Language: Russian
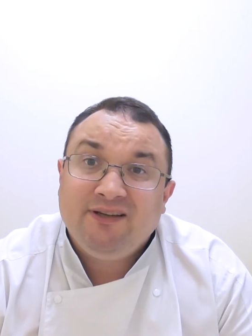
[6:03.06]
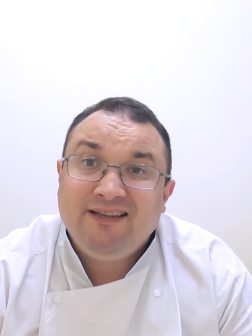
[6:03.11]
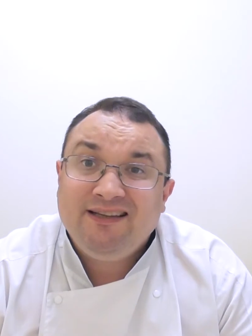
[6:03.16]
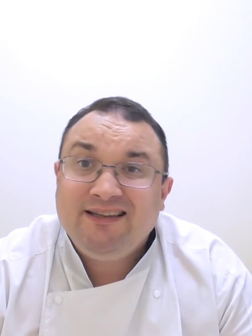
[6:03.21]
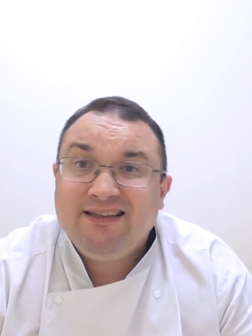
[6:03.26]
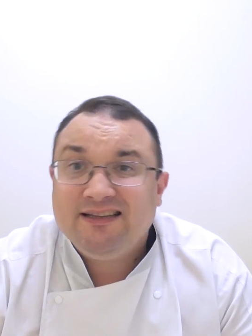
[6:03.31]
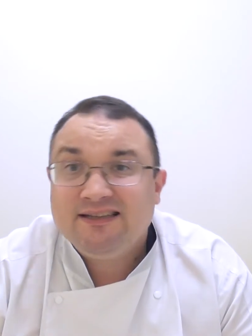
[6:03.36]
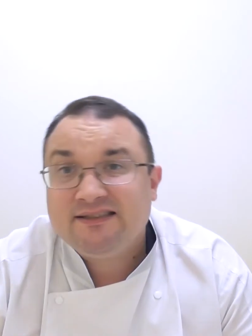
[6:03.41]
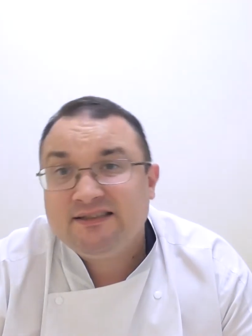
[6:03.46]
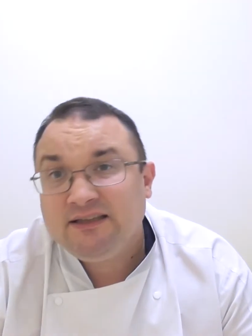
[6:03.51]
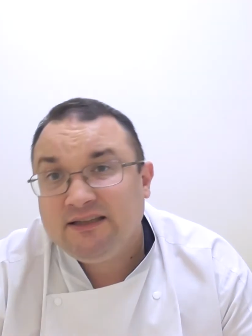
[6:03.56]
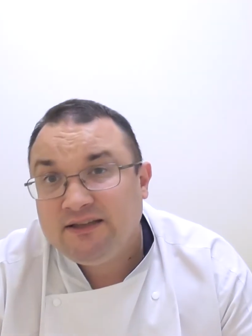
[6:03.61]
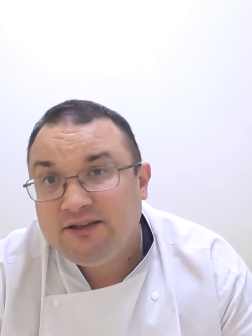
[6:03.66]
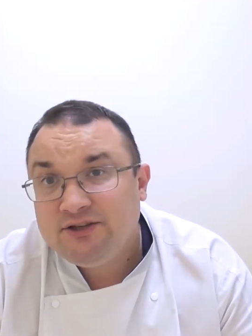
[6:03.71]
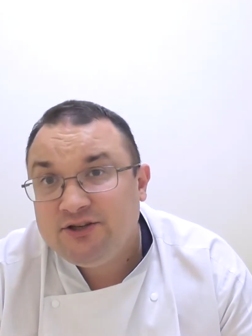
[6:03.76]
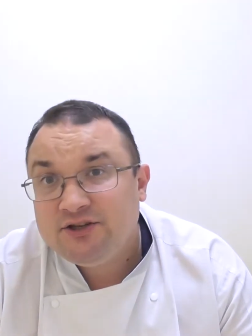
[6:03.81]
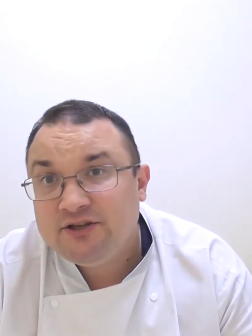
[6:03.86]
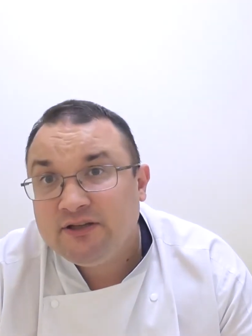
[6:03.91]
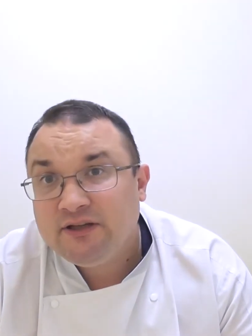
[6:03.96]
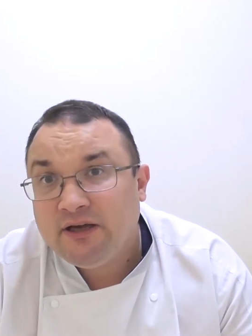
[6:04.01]
она
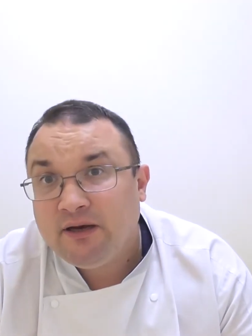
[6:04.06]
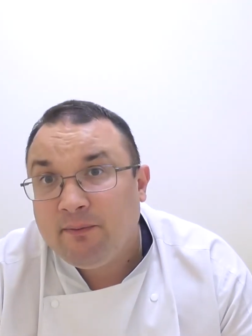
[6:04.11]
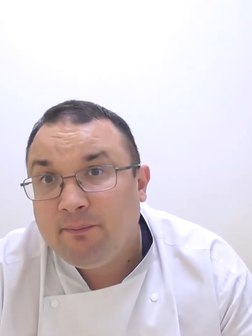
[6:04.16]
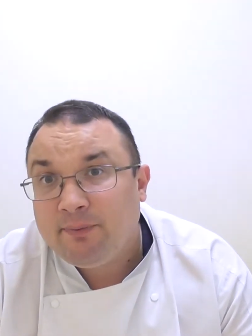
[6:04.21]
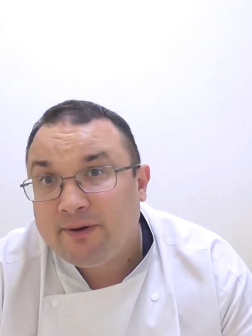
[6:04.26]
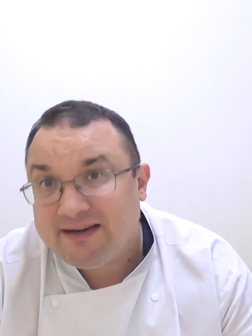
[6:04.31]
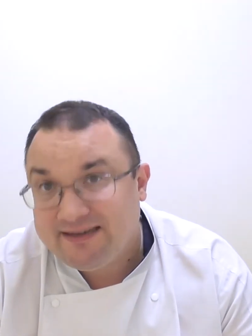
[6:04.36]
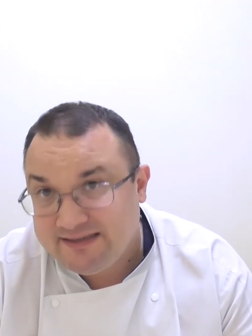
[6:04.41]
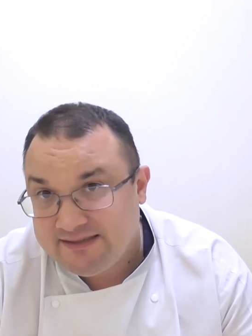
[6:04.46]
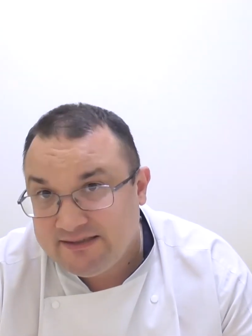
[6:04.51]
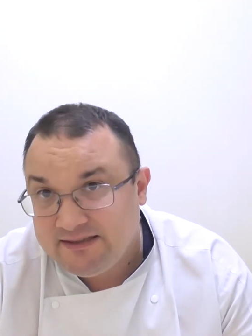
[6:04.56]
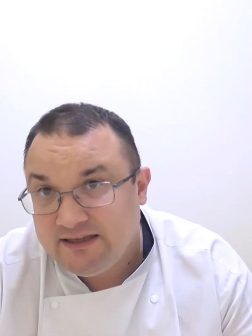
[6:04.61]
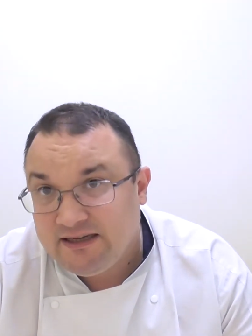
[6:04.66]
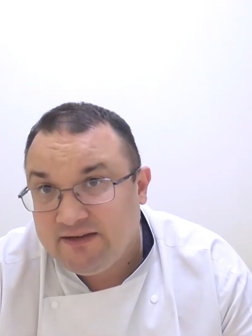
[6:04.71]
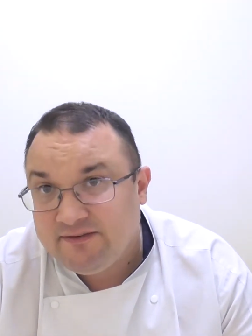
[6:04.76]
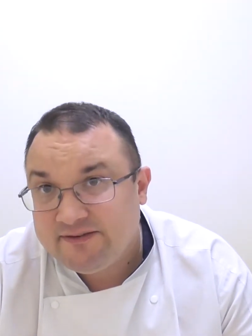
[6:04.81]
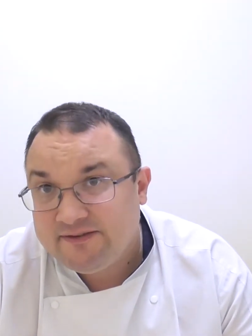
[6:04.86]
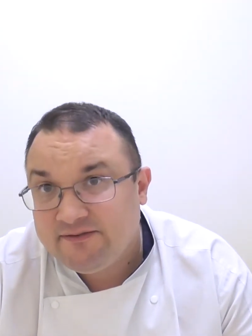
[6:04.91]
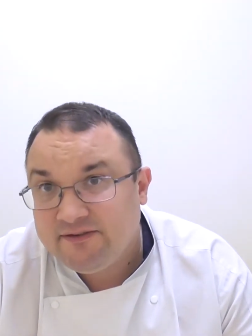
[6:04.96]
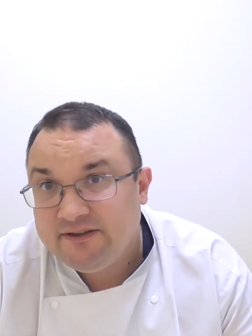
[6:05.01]
достаточно
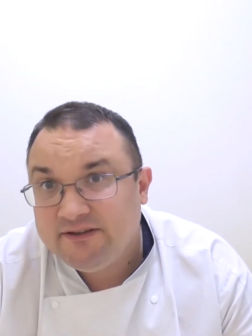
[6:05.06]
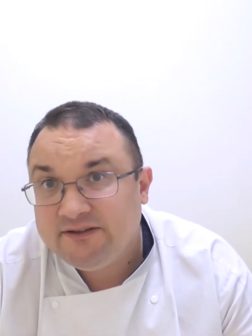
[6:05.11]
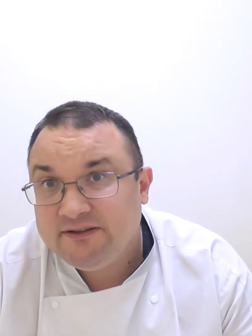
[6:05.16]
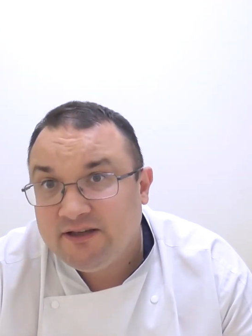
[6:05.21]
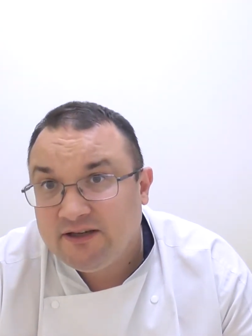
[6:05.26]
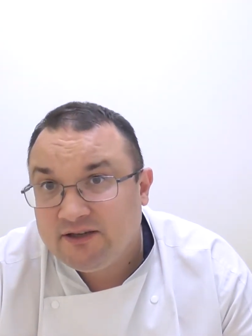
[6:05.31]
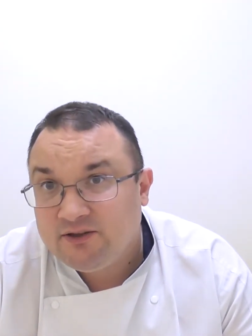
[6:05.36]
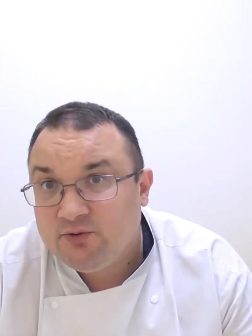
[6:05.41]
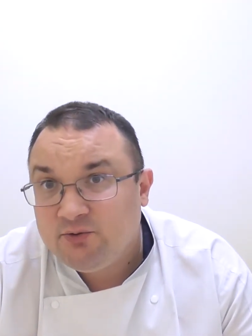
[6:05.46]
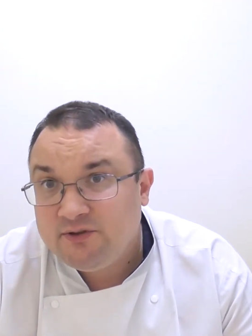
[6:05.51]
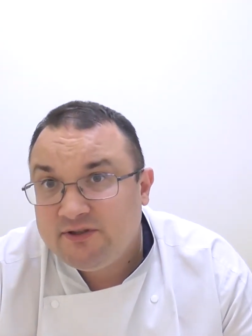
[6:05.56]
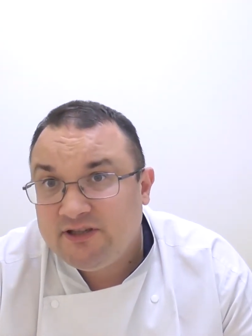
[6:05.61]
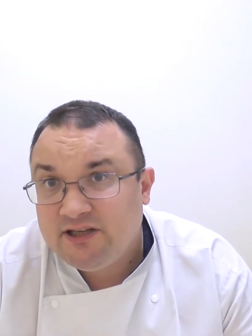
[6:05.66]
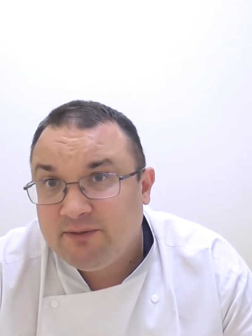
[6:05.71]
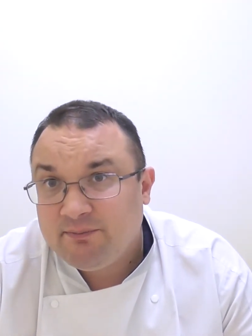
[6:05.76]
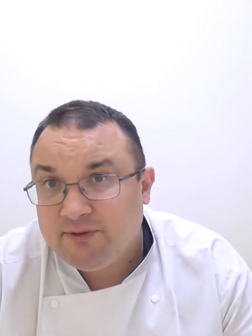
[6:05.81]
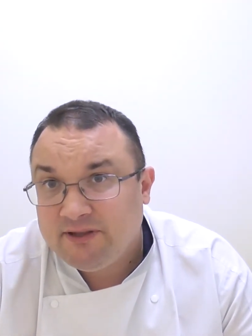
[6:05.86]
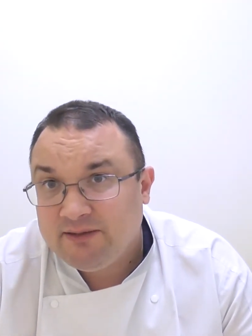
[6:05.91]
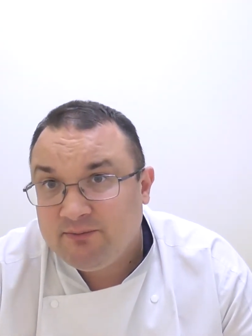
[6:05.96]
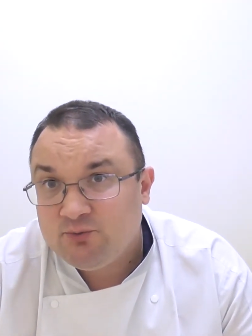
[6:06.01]
проста в своей
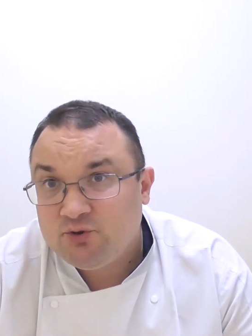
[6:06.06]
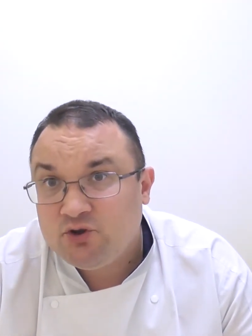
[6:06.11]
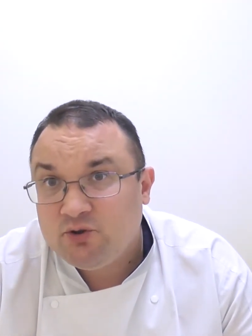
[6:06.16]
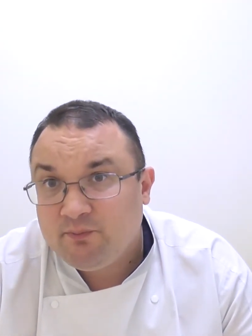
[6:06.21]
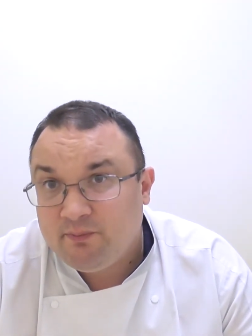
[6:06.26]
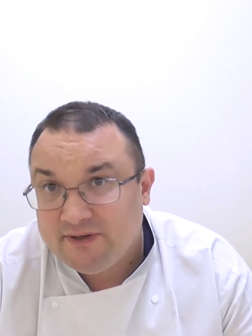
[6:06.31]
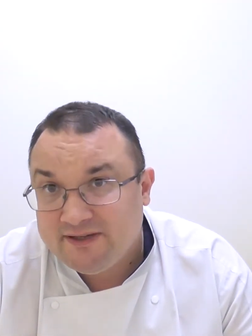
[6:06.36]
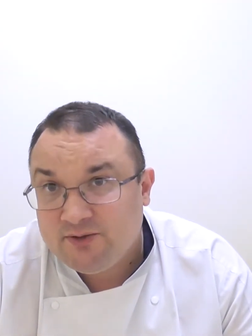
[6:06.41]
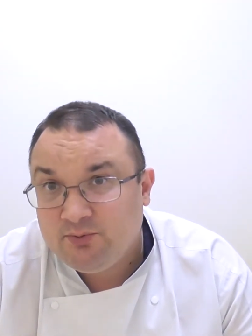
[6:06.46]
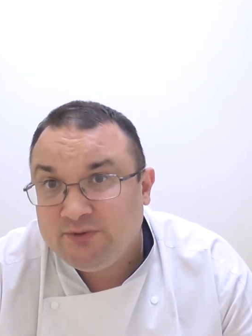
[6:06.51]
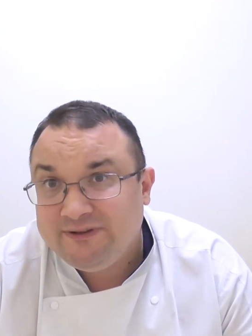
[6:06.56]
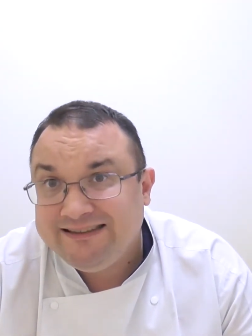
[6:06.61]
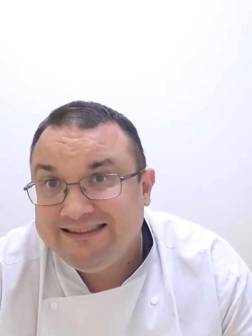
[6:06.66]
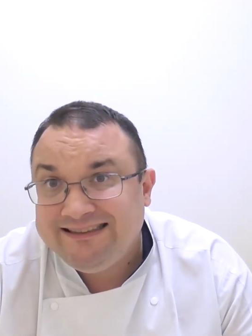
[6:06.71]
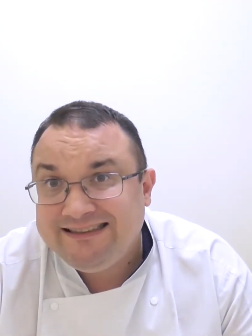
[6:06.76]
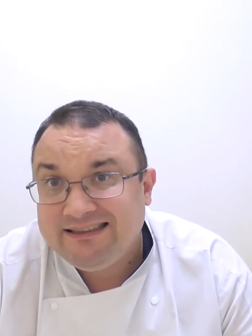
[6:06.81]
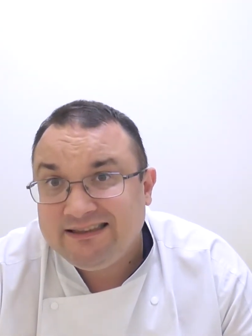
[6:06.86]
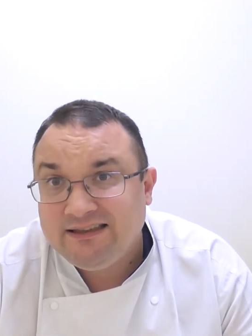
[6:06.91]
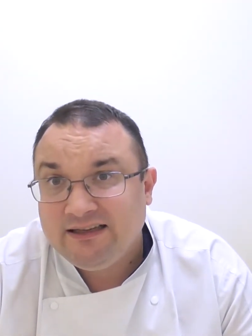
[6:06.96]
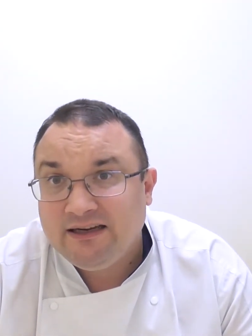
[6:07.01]
диагностике, потому что, по сути
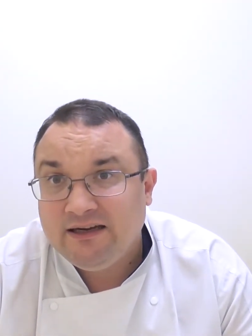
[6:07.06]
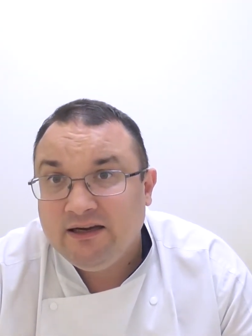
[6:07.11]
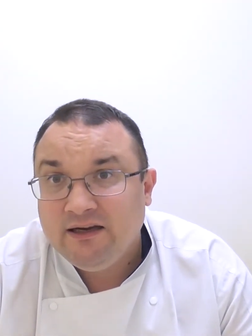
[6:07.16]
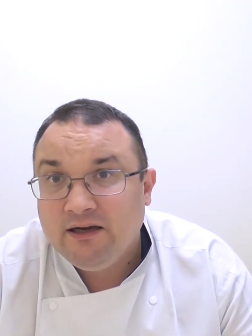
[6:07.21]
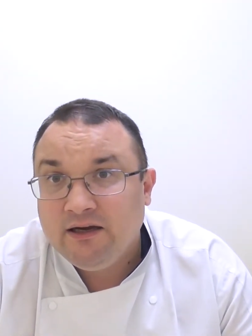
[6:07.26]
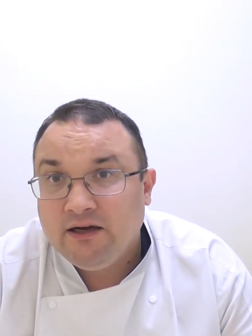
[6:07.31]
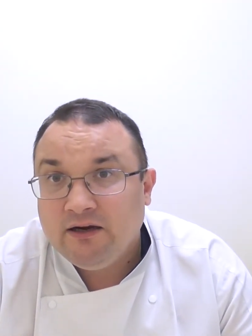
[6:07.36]
дела,